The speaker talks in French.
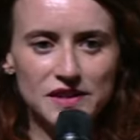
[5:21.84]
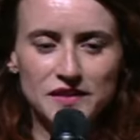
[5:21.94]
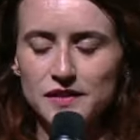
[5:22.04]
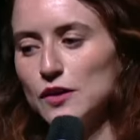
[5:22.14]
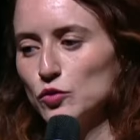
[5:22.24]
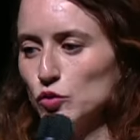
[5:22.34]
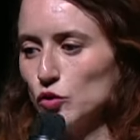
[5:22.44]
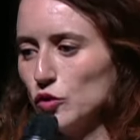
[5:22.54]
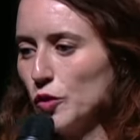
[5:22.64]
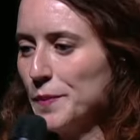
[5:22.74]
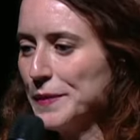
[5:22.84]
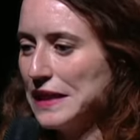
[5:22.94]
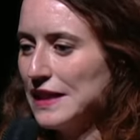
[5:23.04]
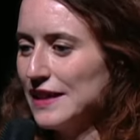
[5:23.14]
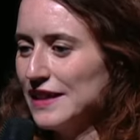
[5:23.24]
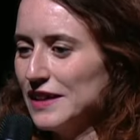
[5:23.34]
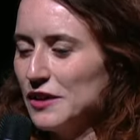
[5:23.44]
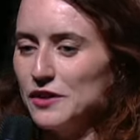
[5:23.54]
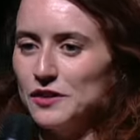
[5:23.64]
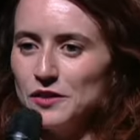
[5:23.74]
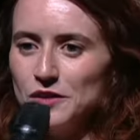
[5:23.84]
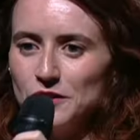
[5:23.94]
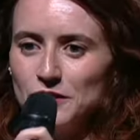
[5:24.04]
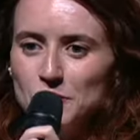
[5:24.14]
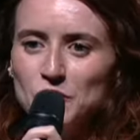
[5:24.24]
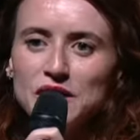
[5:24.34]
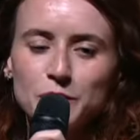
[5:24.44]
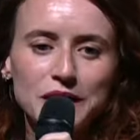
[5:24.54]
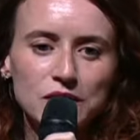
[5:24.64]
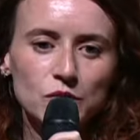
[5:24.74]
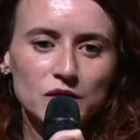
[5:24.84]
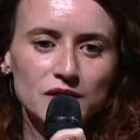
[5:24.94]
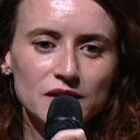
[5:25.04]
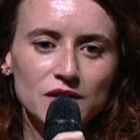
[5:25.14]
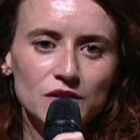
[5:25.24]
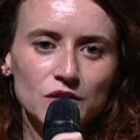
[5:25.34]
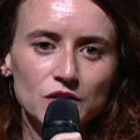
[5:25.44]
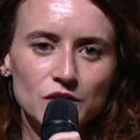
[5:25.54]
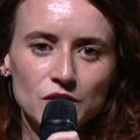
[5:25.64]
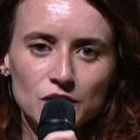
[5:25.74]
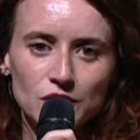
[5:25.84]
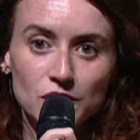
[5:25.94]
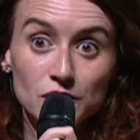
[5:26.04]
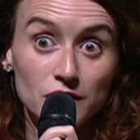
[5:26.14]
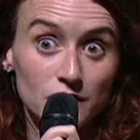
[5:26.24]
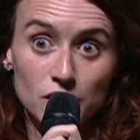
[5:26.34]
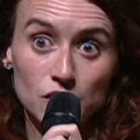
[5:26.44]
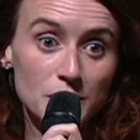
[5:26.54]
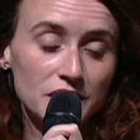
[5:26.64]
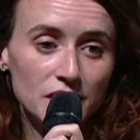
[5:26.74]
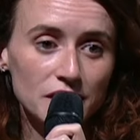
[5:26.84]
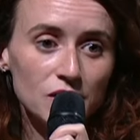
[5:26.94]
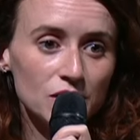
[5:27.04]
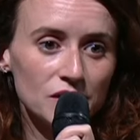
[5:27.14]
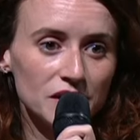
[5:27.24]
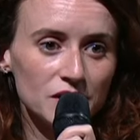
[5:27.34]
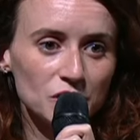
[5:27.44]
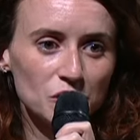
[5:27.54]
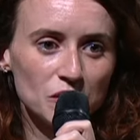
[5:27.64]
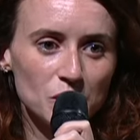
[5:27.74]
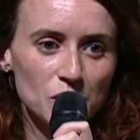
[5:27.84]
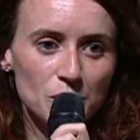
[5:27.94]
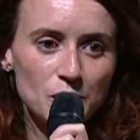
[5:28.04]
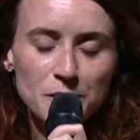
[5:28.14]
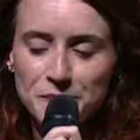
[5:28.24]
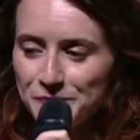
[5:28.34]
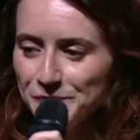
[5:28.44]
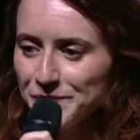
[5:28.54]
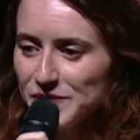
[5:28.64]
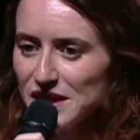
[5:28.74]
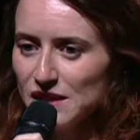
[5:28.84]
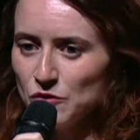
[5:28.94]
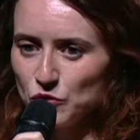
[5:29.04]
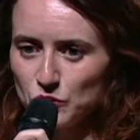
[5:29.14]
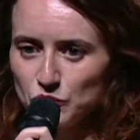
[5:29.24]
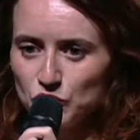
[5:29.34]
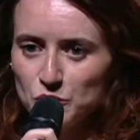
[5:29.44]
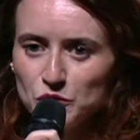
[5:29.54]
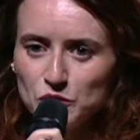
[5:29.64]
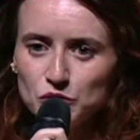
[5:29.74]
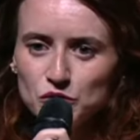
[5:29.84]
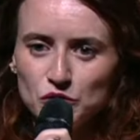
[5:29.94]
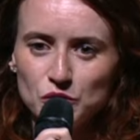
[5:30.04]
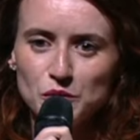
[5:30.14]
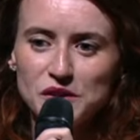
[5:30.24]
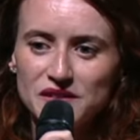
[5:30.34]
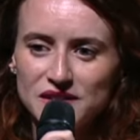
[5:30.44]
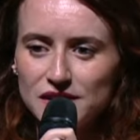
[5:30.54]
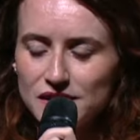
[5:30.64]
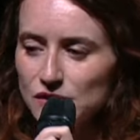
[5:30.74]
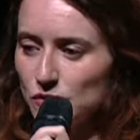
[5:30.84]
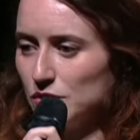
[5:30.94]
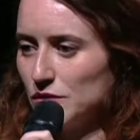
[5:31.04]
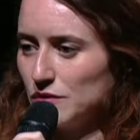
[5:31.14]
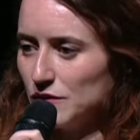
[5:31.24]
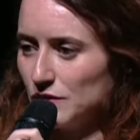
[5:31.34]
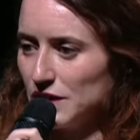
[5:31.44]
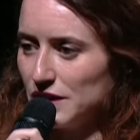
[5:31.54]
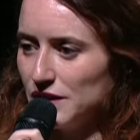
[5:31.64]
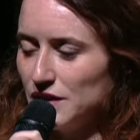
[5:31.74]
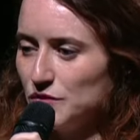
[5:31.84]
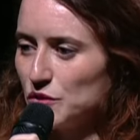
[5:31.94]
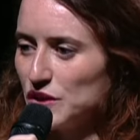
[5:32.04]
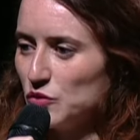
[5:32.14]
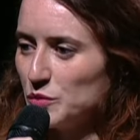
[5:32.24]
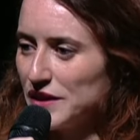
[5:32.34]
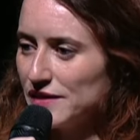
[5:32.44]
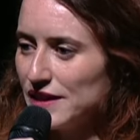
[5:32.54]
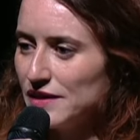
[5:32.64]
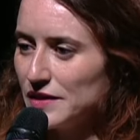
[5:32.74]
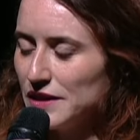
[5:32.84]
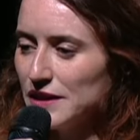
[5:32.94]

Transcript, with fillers: c'était un autre temps. mon inspiration, c'était les écoles maternelles, en fait, hein, tout simplement. On trouve toujours beaucoup de bonnes idées dans les niveaux qui nous précèdent.